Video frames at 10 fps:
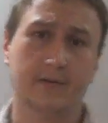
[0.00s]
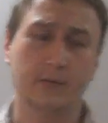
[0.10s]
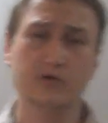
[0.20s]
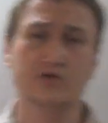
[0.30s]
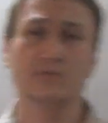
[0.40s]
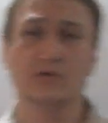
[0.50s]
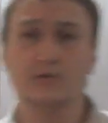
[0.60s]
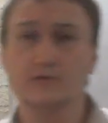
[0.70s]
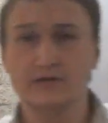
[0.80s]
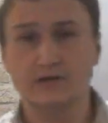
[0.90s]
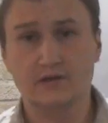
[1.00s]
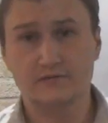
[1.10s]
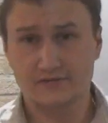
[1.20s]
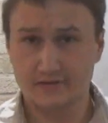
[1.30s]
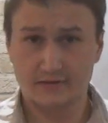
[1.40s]
Очень много людей
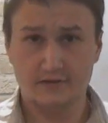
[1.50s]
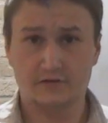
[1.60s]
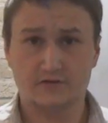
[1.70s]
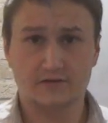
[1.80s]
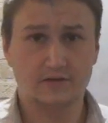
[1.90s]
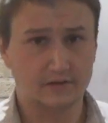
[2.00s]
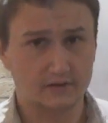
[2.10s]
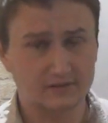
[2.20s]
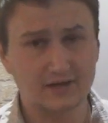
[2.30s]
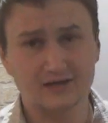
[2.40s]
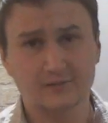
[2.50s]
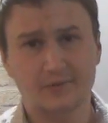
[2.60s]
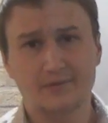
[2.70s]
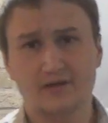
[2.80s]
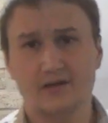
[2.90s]
играют в стратегические игры. Так,
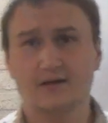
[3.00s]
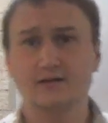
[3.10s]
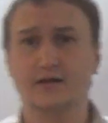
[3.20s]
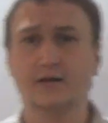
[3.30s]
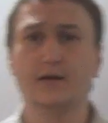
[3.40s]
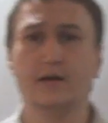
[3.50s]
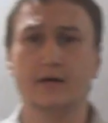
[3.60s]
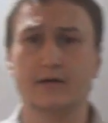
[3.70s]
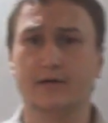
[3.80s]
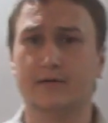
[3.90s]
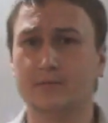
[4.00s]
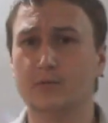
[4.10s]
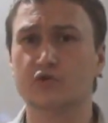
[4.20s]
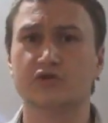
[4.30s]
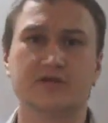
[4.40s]
например, я ранее, а, ну,
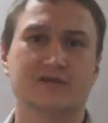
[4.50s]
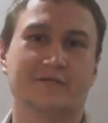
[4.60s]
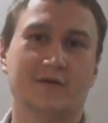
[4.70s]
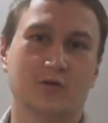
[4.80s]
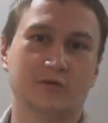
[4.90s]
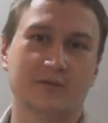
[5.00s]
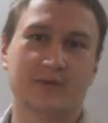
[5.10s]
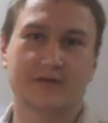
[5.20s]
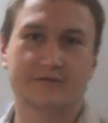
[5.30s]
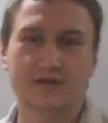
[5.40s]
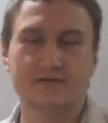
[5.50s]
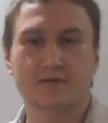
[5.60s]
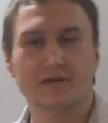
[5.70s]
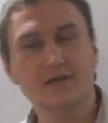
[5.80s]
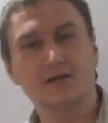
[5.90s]
можно сказать, в каком-то мере в
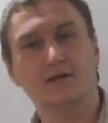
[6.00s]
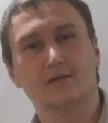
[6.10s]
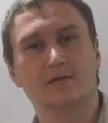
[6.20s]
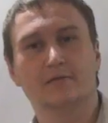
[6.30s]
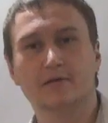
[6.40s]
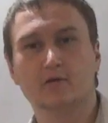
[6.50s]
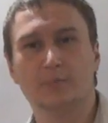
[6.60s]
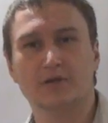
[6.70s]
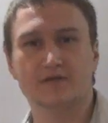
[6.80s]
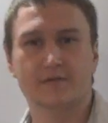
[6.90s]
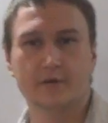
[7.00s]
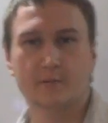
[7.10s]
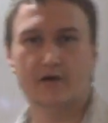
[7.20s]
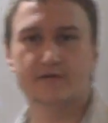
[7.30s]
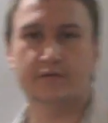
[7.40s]
детстве играл в игру под
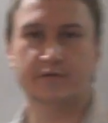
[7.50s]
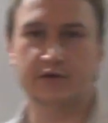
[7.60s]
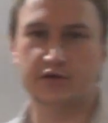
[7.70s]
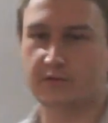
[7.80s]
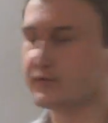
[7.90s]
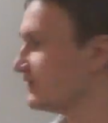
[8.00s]
названием Rise of Nations.